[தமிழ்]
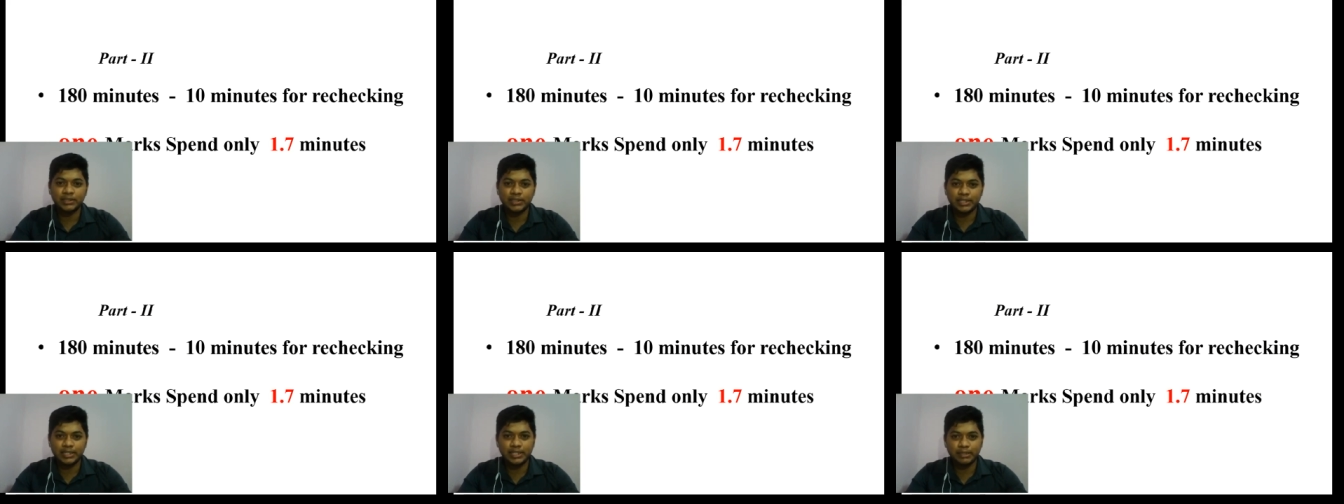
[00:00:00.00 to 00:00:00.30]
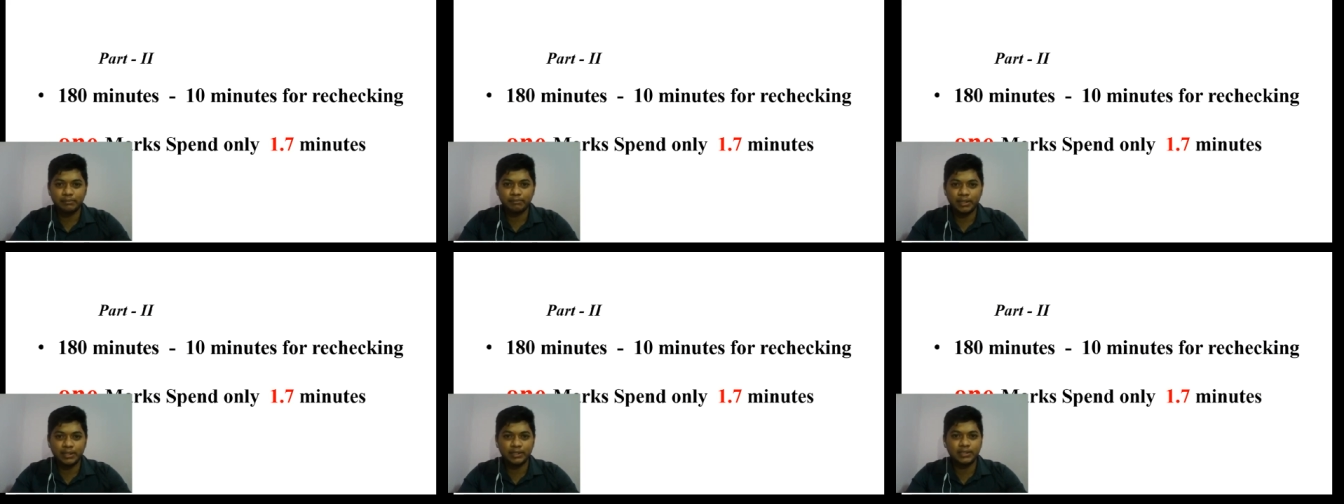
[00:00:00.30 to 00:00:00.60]

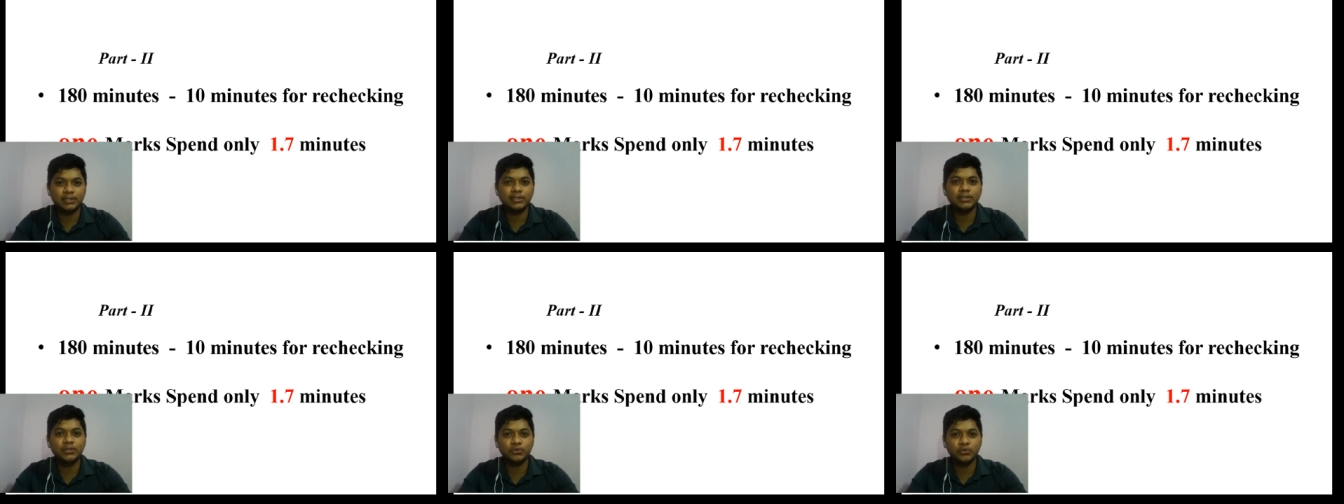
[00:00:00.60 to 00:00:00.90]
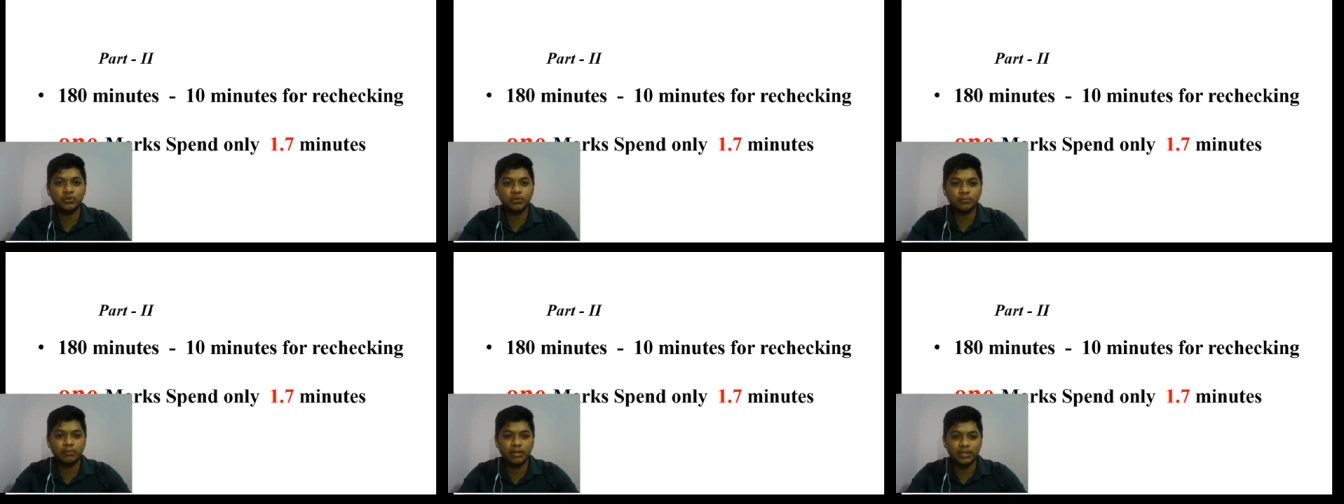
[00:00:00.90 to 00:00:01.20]
செகண்ட் பார்ட்டுக்கு
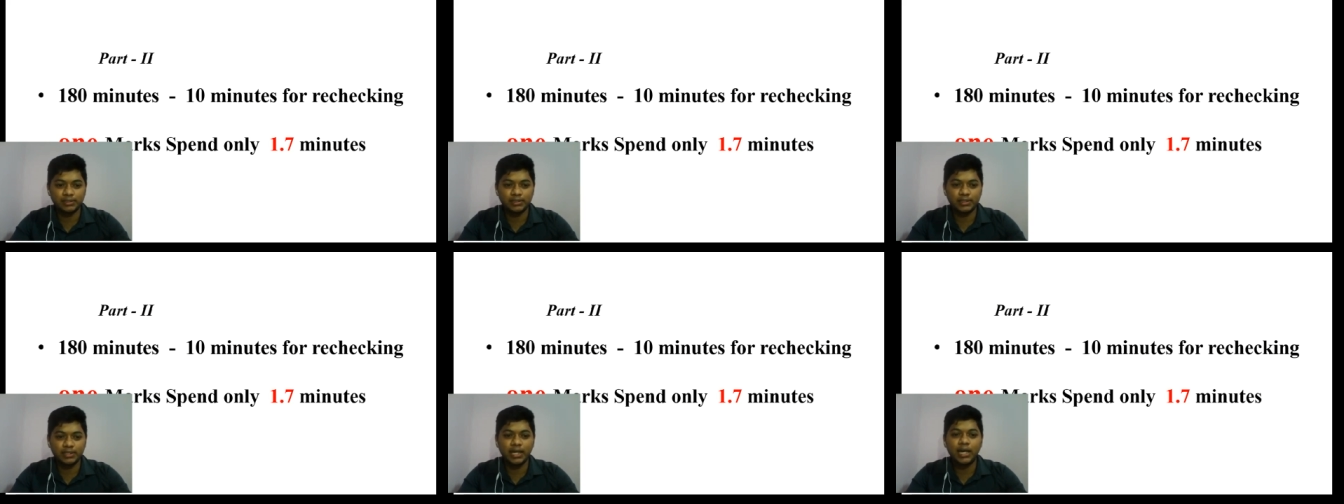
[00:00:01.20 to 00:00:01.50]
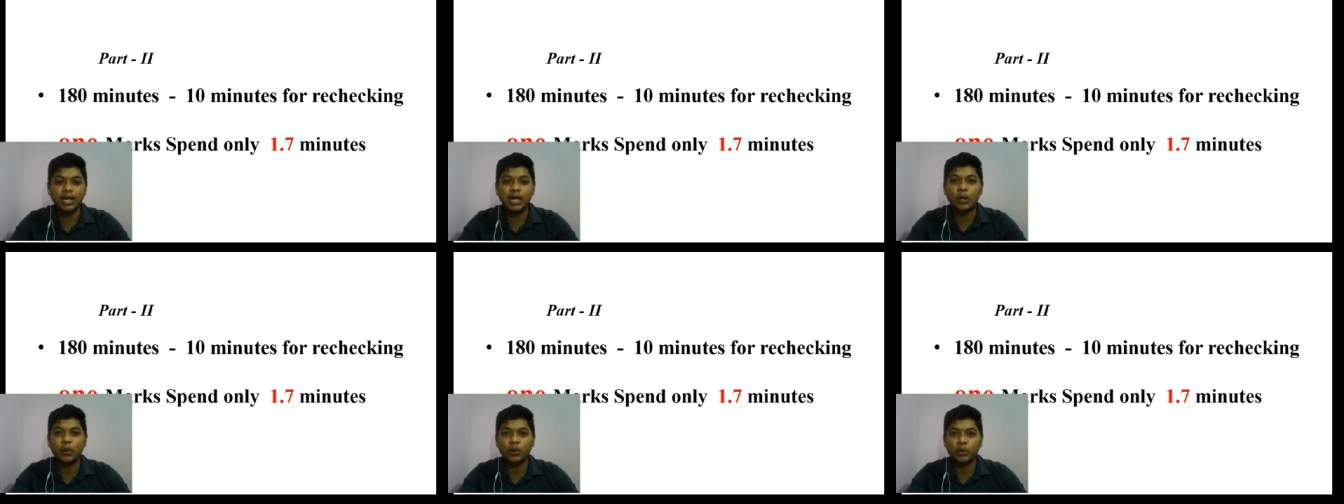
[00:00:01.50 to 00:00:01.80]
நூறு மார்க்ஸ்
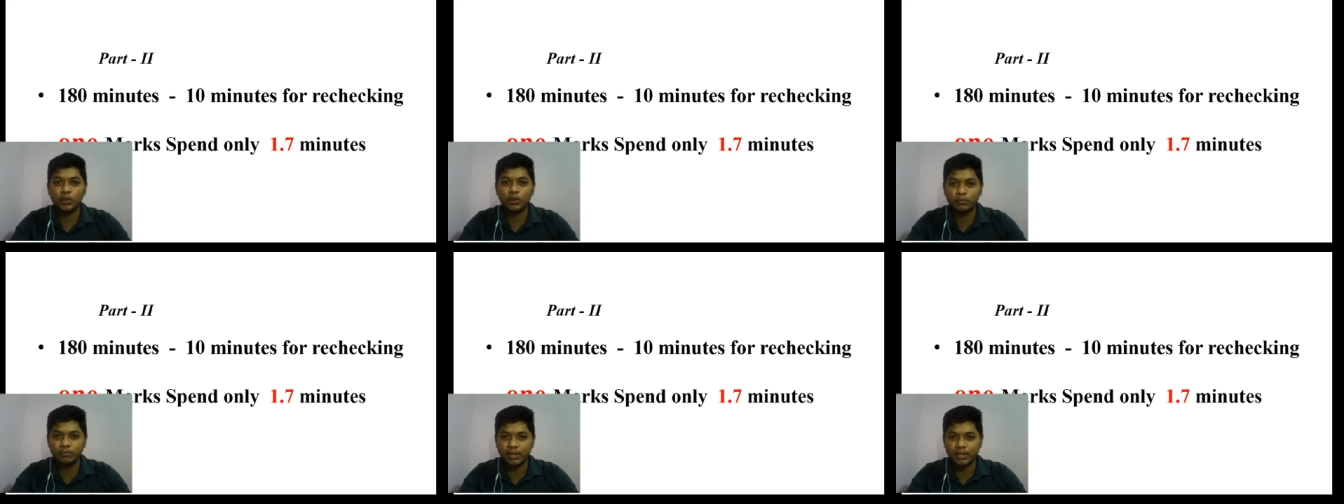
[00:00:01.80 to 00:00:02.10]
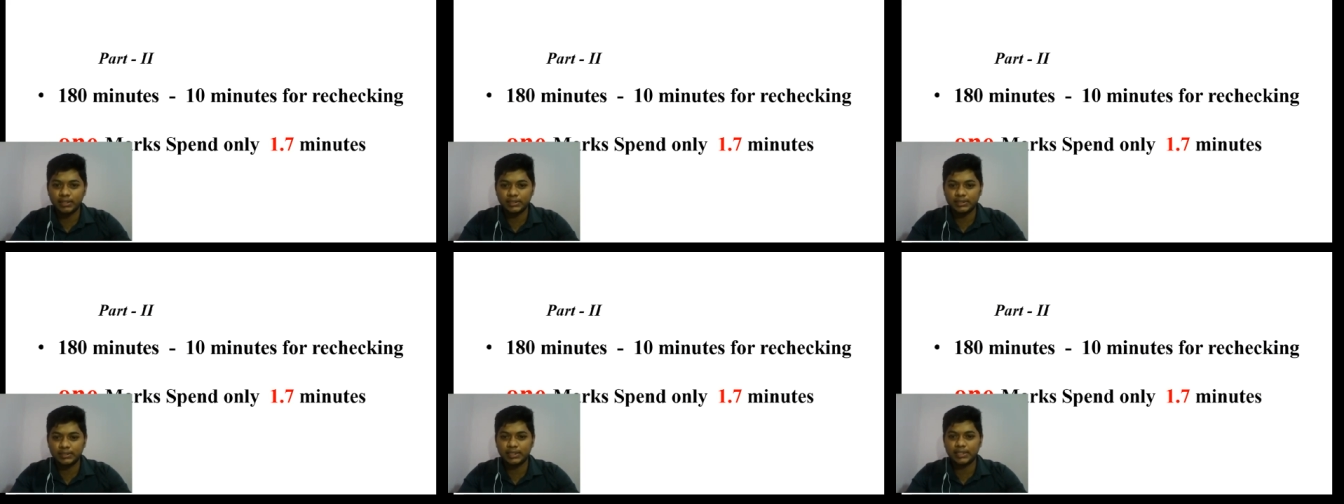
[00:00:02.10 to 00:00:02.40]
இருந்தால் ஒரு
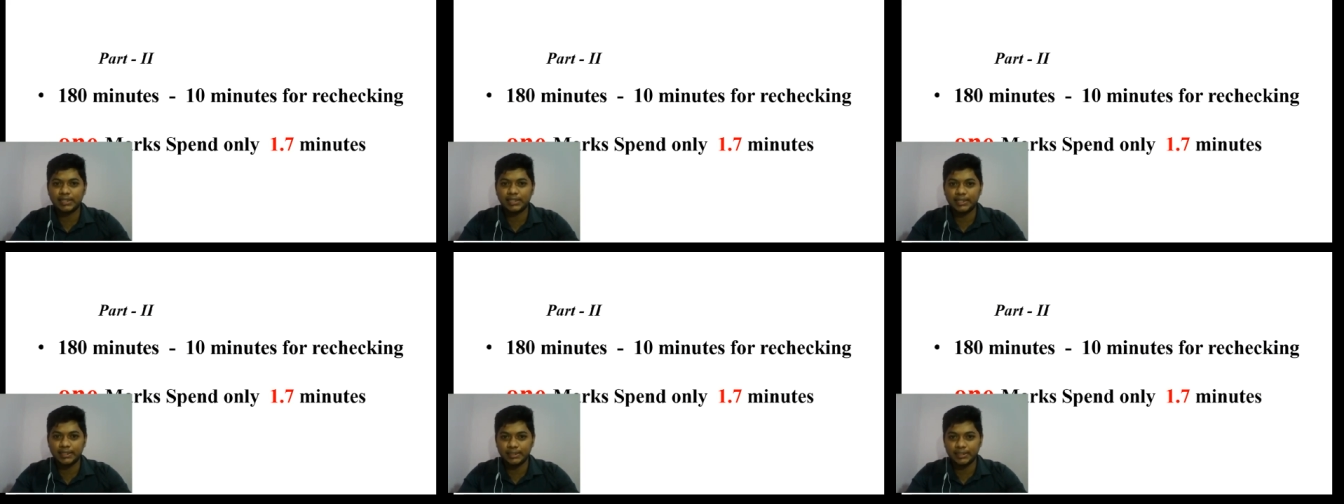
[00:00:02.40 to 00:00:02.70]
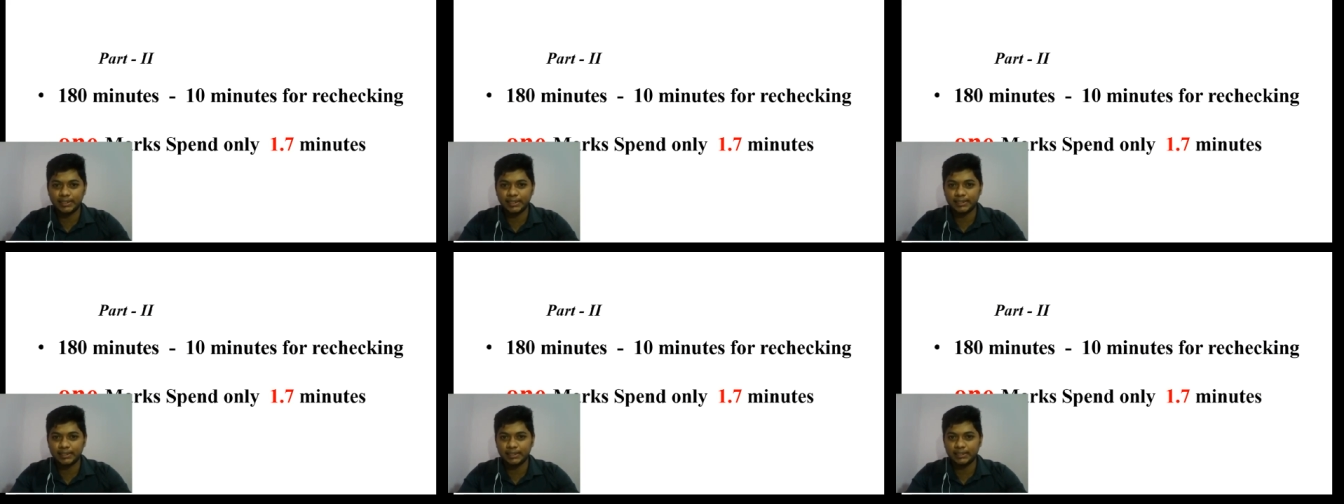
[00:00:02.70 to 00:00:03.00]
மார்க்ஸை
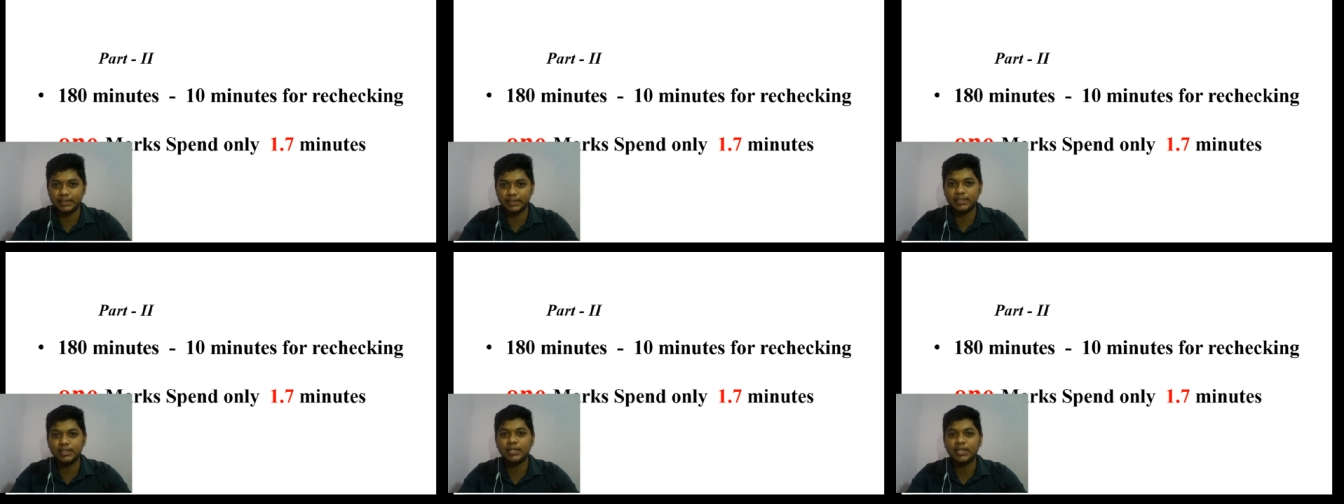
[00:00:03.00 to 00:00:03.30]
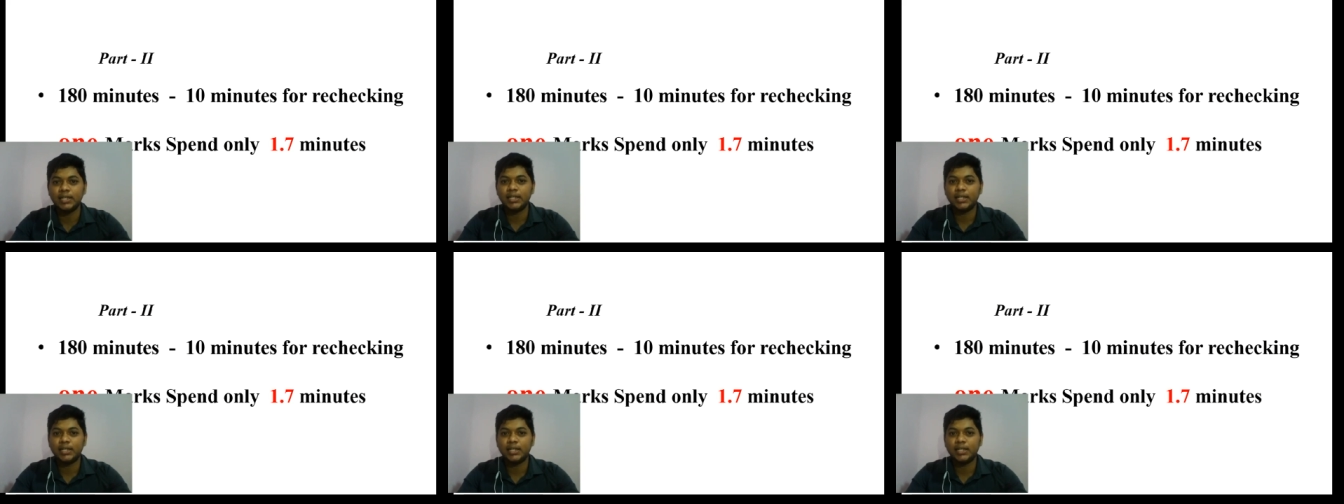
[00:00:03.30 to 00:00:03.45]
எடுக்கிறதுக்கு